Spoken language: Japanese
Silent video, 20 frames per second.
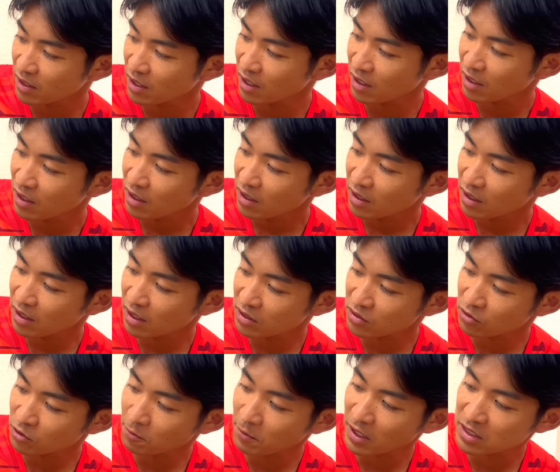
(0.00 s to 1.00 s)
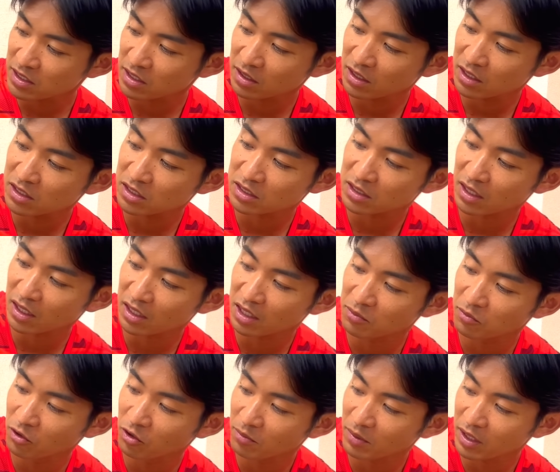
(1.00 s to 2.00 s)
で、えー、このパーセンテージの中で
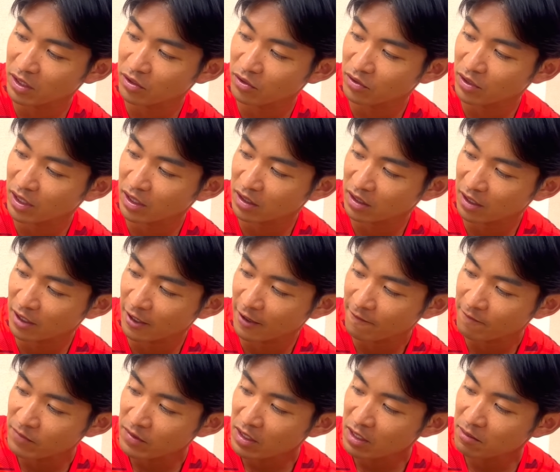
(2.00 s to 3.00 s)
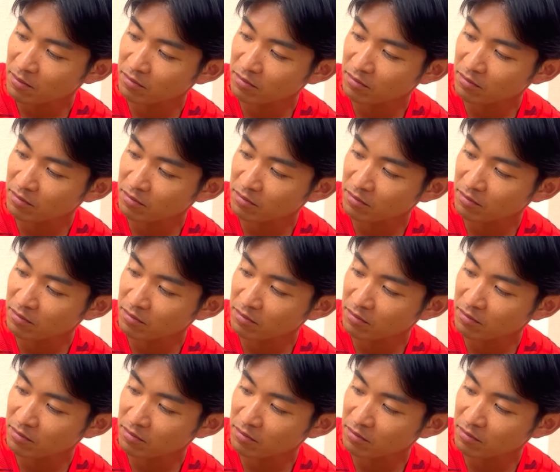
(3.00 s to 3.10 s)
もいろいろあって、